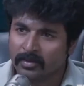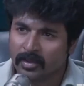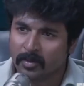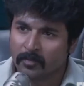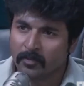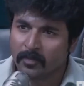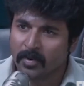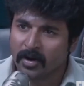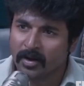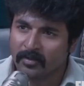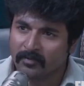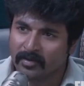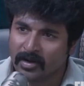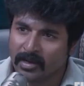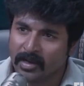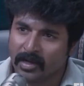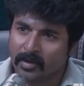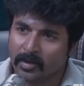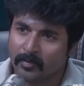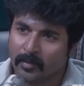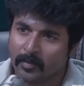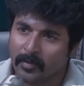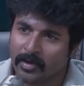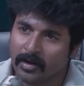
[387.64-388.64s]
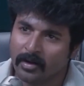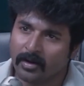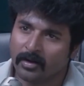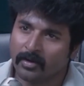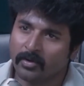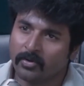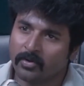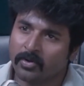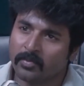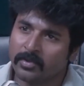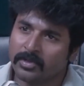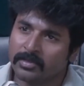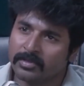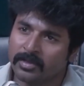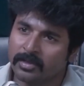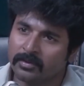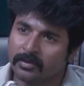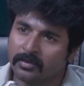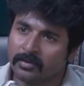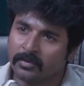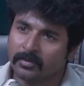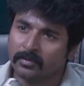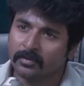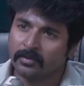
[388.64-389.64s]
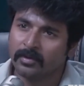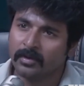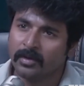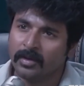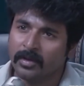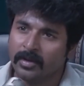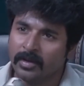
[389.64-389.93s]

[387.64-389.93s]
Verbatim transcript: ఇంతవరకు తప్పుడు పనిని ప్రజలకి తీసుకెళ్లి చేర్చాం